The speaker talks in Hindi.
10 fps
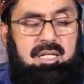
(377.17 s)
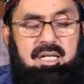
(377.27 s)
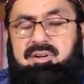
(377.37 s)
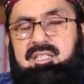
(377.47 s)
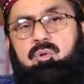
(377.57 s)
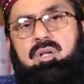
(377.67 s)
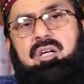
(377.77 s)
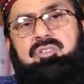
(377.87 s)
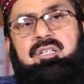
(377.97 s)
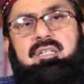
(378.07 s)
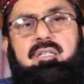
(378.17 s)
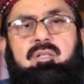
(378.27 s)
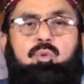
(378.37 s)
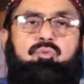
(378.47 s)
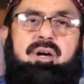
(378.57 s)
अल्लाह वादा शरीक
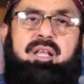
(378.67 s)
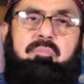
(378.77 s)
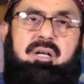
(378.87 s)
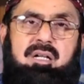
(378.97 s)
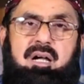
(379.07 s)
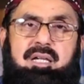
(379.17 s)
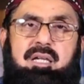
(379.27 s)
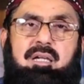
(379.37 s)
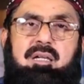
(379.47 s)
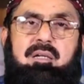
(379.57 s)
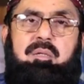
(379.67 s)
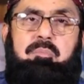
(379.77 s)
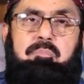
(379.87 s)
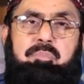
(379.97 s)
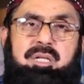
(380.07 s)
ने कुफ़ार मक्का के
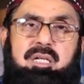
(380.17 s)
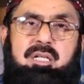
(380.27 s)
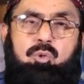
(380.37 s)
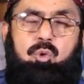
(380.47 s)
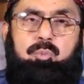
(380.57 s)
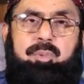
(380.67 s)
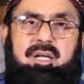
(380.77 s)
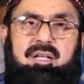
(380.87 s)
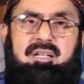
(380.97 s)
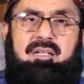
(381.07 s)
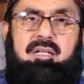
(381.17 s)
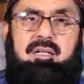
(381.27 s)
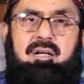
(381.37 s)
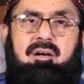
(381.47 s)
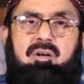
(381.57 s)
बीस उन भयानक
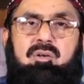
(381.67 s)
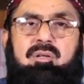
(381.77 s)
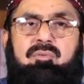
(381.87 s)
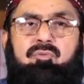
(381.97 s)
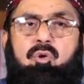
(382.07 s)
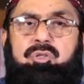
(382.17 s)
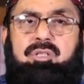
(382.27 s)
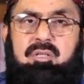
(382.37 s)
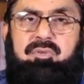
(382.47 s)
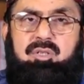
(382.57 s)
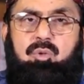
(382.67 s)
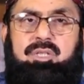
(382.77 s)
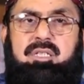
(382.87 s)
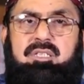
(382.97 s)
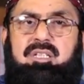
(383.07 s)
और फोहश रवैयों
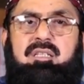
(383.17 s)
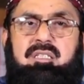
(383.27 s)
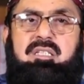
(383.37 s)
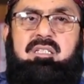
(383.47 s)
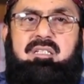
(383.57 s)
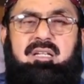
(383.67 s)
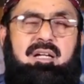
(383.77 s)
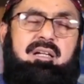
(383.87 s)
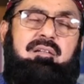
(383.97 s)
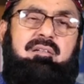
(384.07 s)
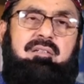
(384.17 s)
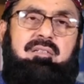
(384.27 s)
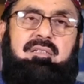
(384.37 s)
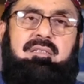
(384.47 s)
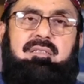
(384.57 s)
की निशानदेही की है
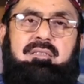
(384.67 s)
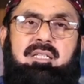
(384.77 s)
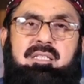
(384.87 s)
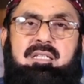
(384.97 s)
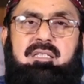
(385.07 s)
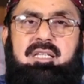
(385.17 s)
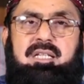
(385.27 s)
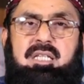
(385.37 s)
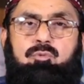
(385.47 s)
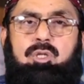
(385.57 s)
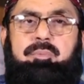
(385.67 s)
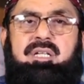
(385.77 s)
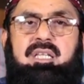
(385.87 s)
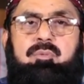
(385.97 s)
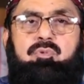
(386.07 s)
जिसके ज़रिए से वो
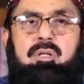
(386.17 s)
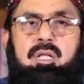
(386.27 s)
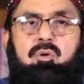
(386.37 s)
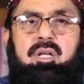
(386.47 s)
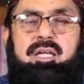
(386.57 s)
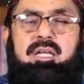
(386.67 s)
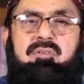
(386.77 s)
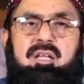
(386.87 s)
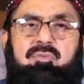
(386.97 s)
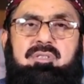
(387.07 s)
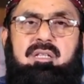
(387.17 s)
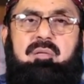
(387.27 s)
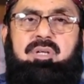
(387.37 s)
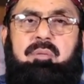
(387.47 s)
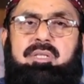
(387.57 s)
नबी करीम सल्ला अलैहि
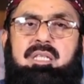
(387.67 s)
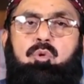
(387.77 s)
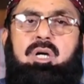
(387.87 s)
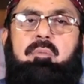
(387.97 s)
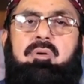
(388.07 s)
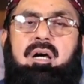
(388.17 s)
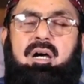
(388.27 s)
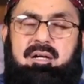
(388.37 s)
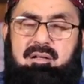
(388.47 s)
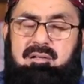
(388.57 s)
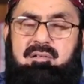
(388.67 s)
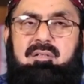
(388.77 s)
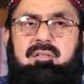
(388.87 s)
के मद्द मुकाबल आकर